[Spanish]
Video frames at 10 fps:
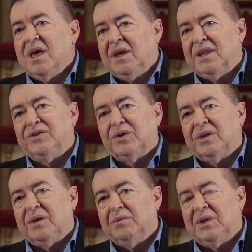Y dentro
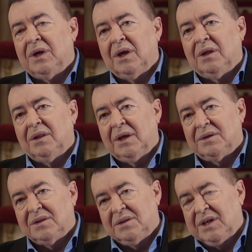de, de,
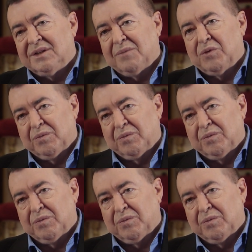de esta